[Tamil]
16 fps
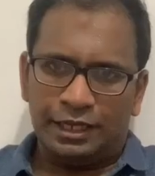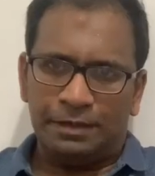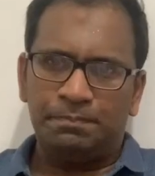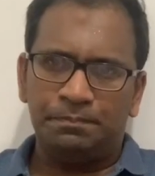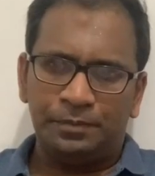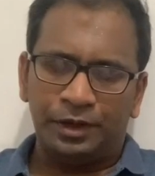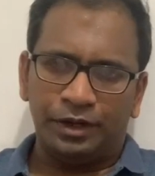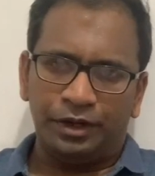
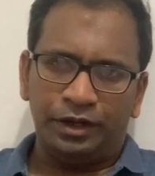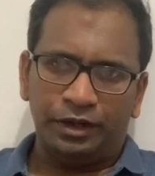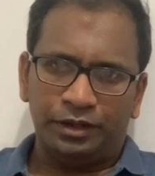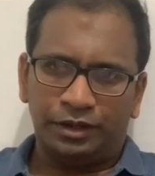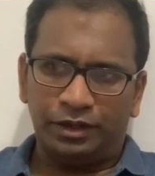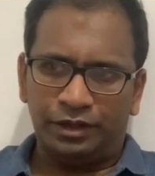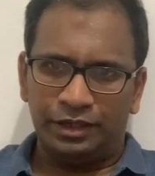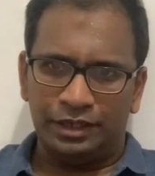இப்போ
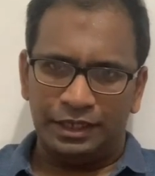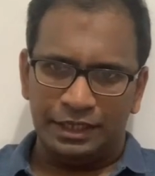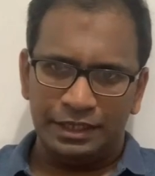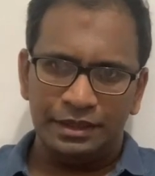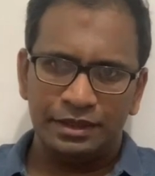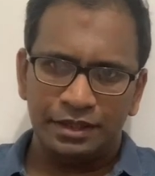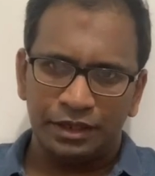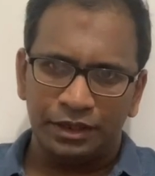
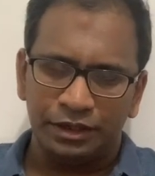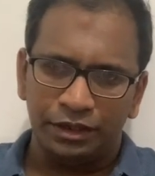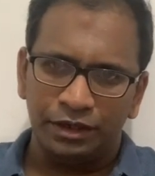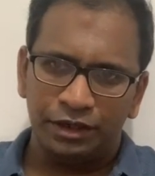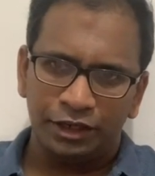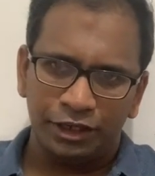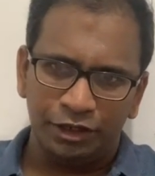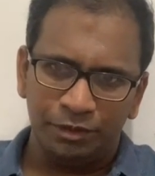இந்த
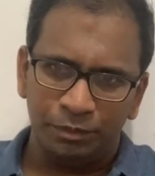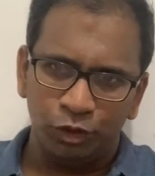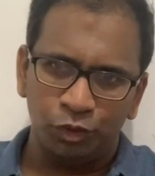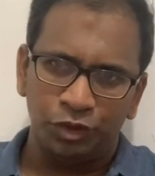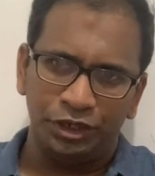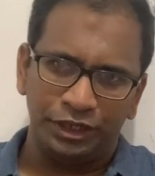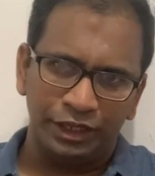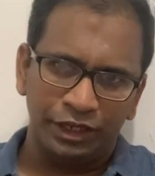ஹேர்ட்
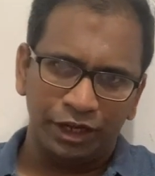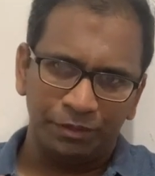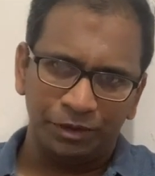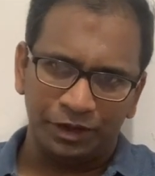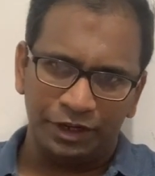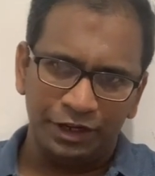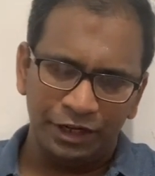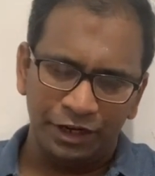இம்யூனிட்டி
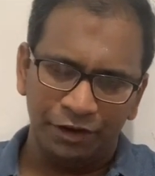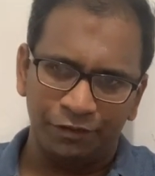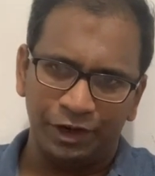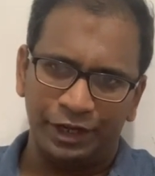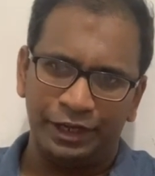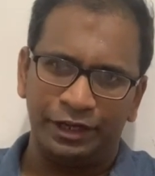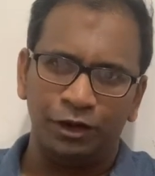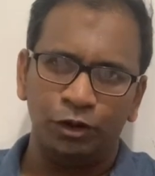நாம் ரெண்டு
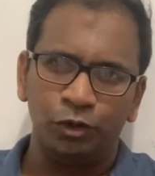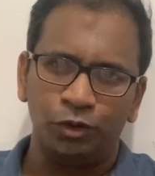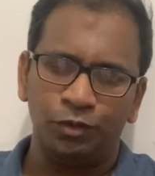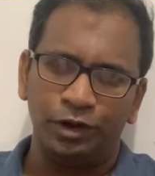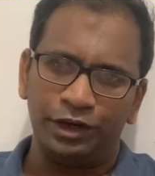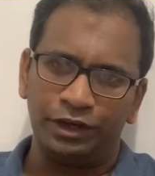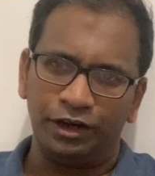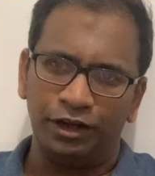வகையில்
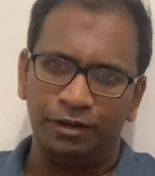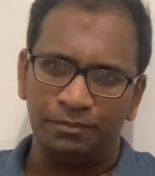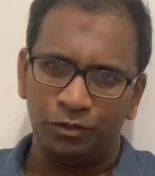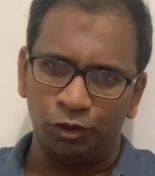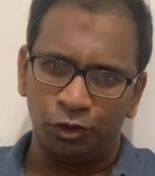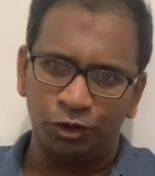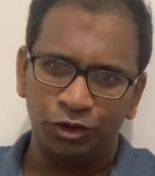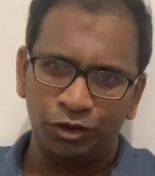உருவாக்கலாம்
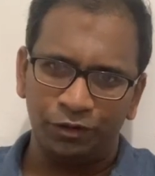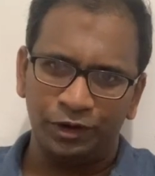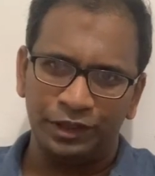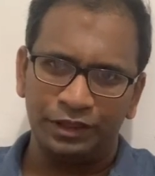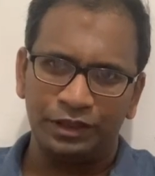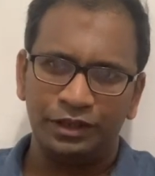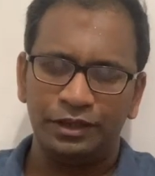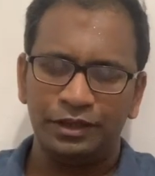ஒன்று
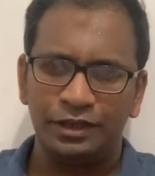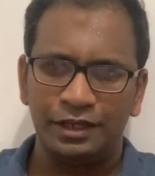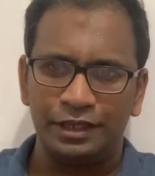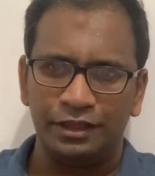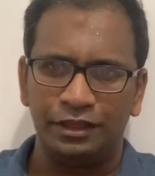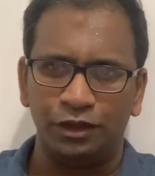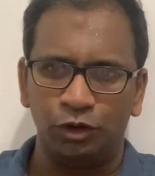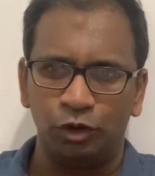வந்து
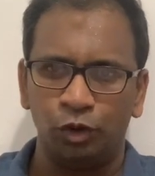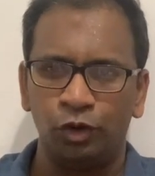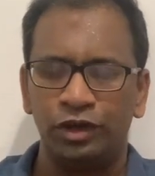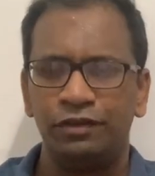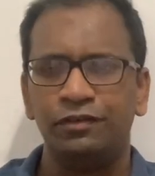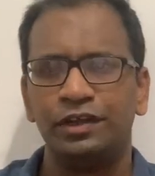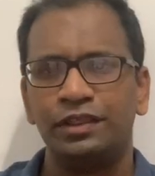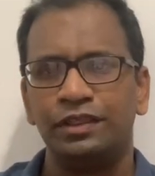இந்த
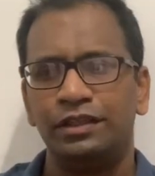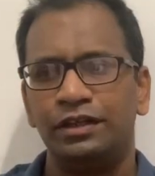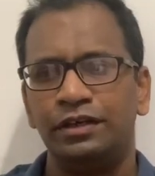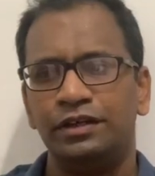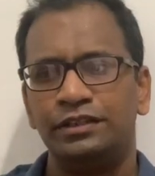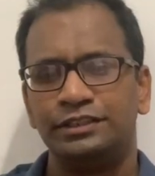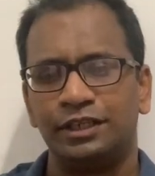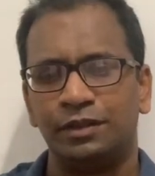நோய்
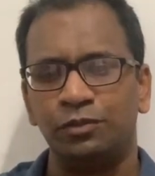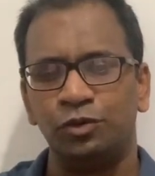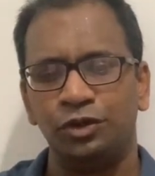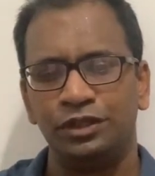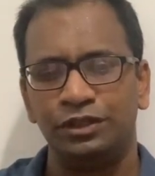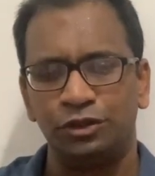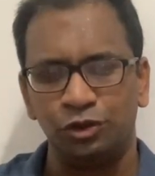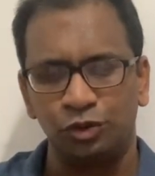வந்து
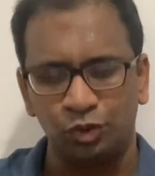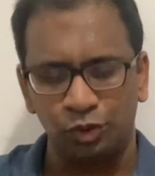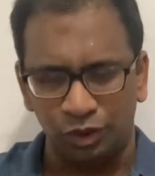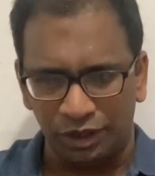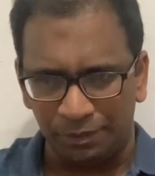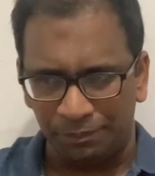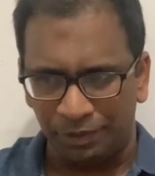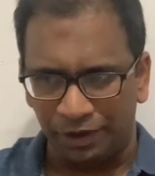
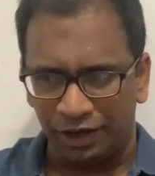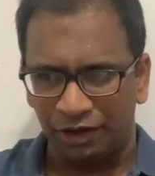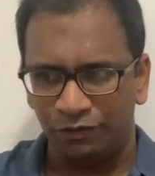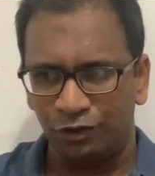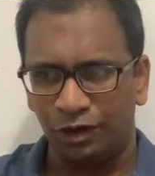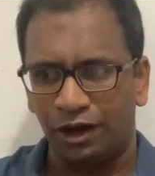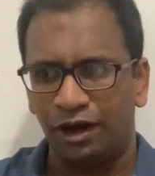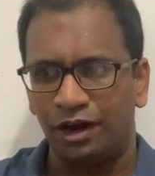சமூகத்துக்குள்ள
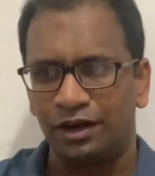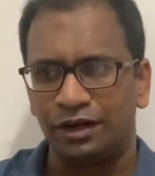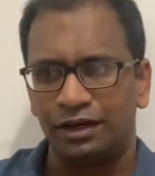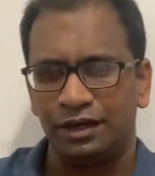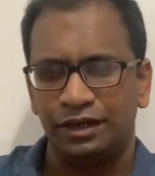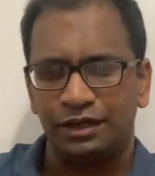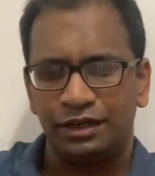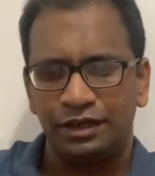பரவுற
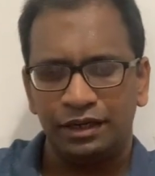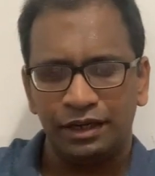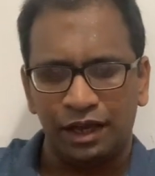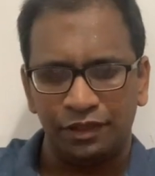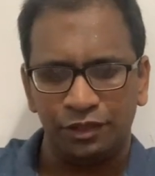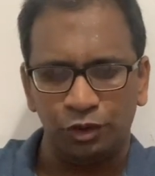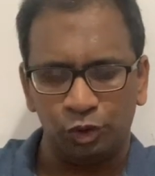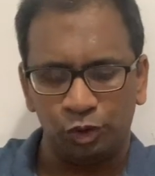ஆக்களுக்கு
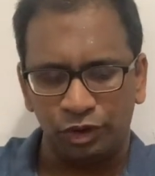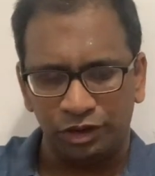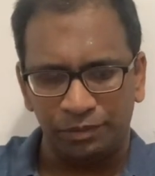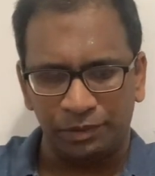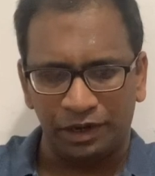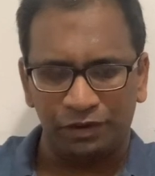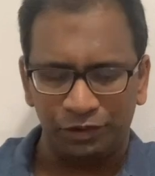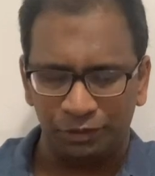அந்த நோய்
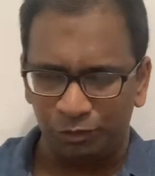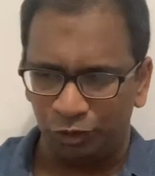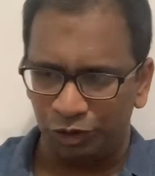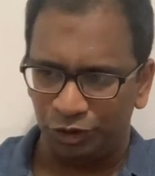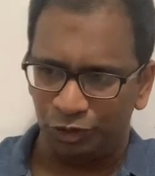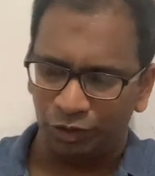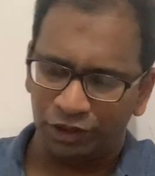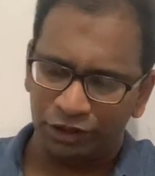பரவி
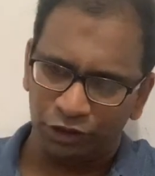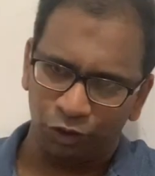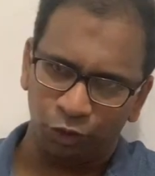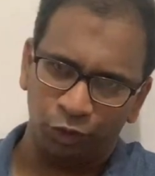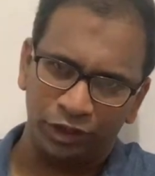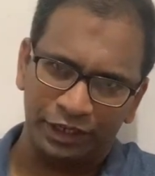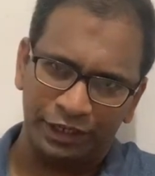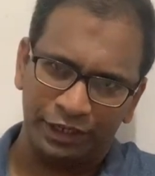முடிஞ்சோன்னா அந்த
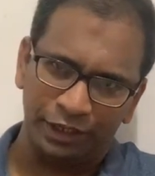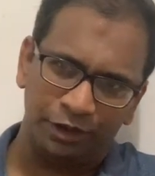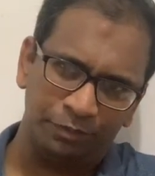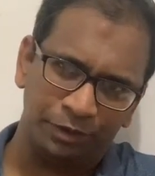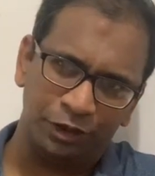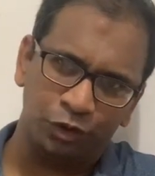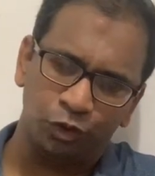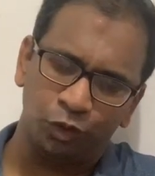நோய்
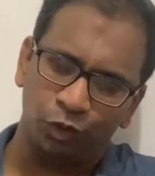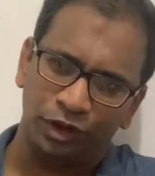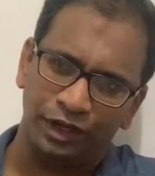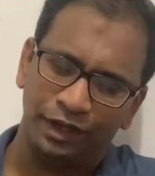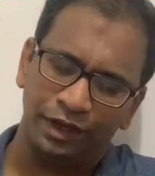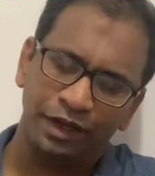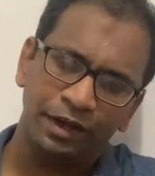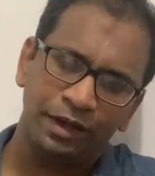
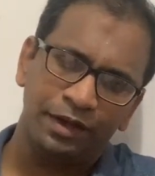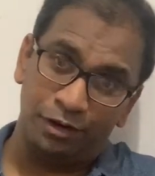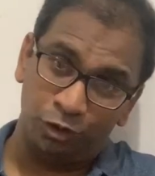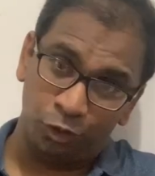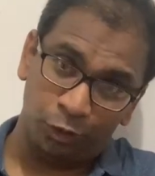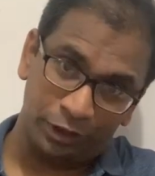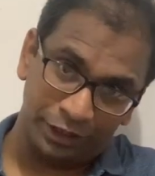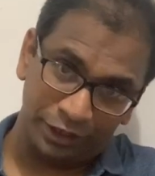கிருமிக்குரிய
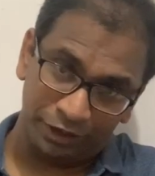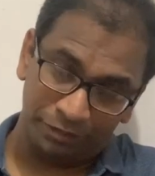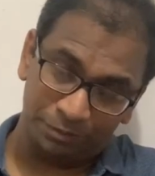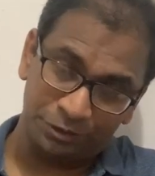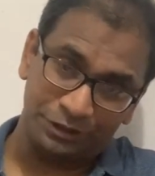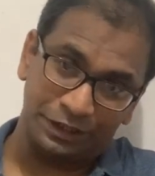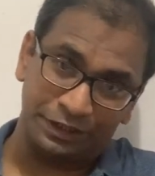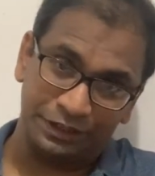நோய்
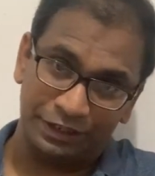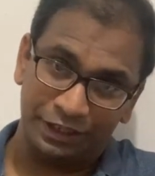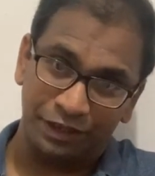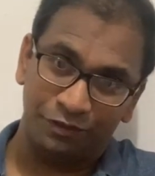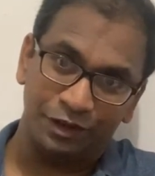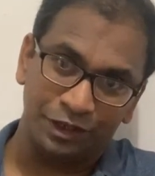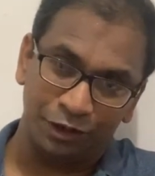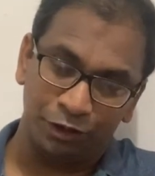எதிர்ப்பு சக்தி
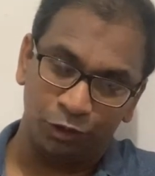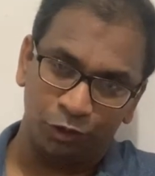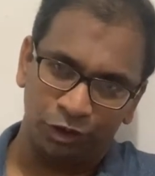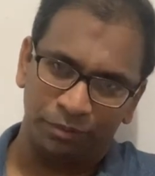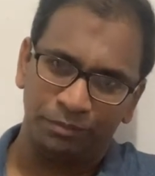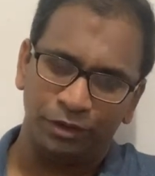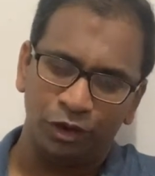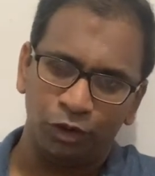அவங்களோட
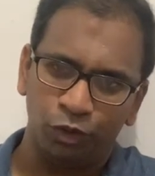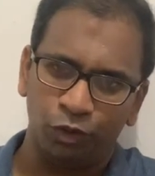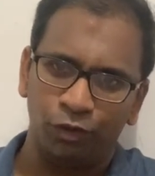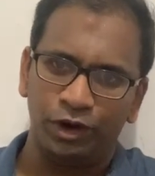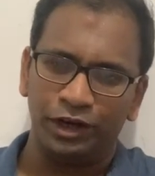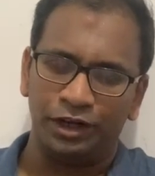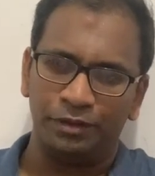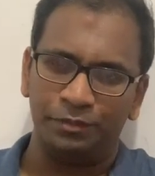உடம்புல
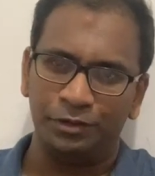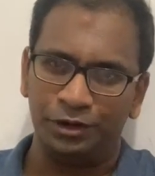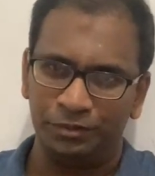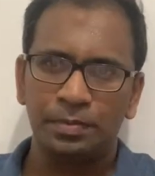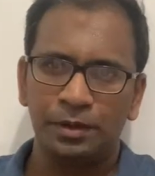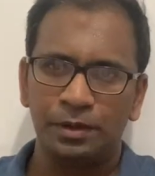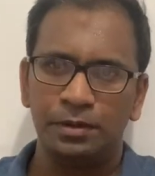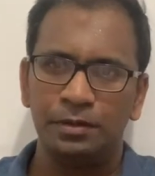
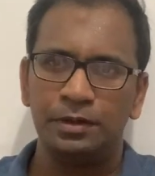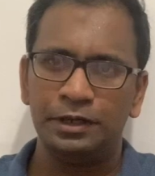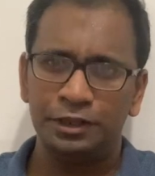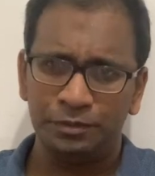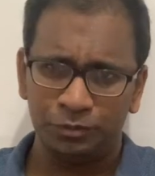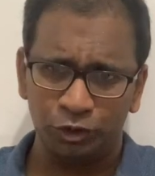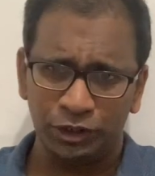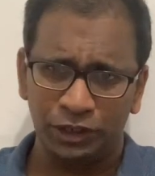உருவாக்கப்படும்
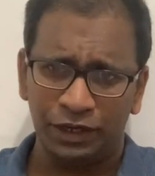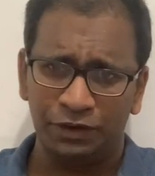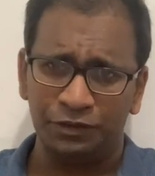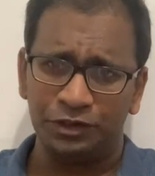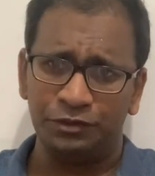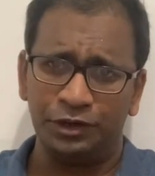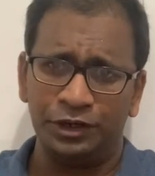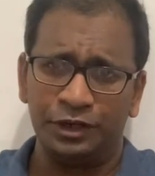இது
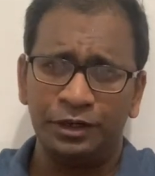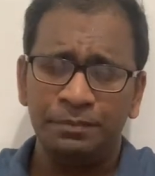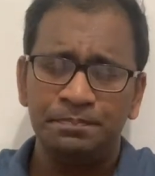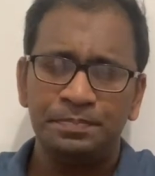முதலாவது வகை